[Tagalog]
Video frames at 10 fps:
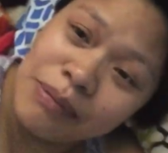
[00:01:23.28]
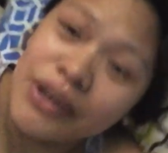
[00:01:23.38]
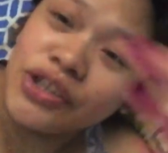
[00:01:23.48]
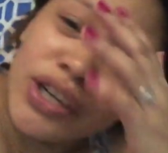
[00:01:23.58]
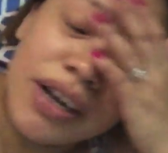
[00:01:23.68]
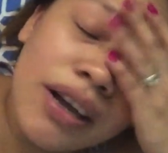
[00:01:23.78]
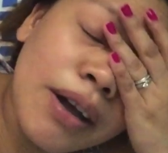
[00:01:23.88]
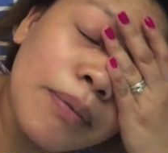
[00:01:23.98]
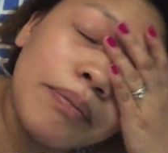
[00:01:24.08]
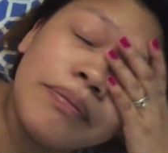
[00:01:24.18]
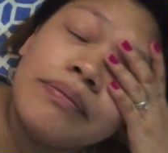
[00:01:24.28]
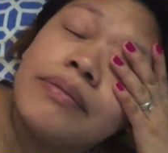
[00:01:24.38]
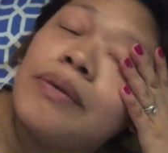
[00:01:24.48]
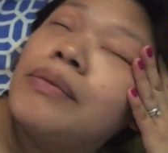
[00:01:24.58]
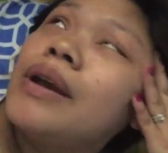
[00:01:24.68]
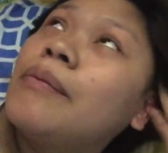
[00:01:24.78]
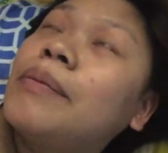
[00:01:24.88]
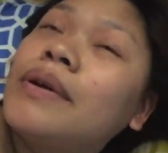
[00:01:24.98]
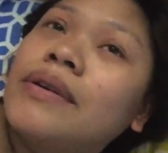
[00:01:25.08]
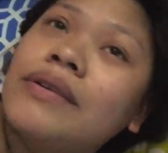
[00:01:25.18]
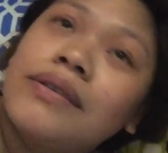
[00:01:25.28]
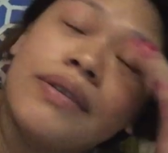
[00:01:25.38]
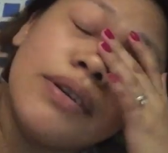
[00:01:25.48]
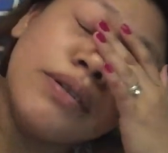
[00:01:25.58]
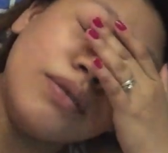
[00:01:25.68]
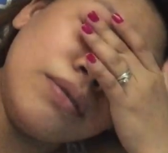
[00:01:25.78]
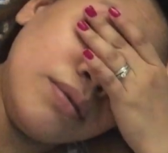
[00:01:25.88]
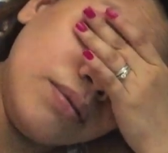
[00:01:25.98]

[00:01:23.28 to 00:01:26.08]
is my check-up. Mamaya pa, ano,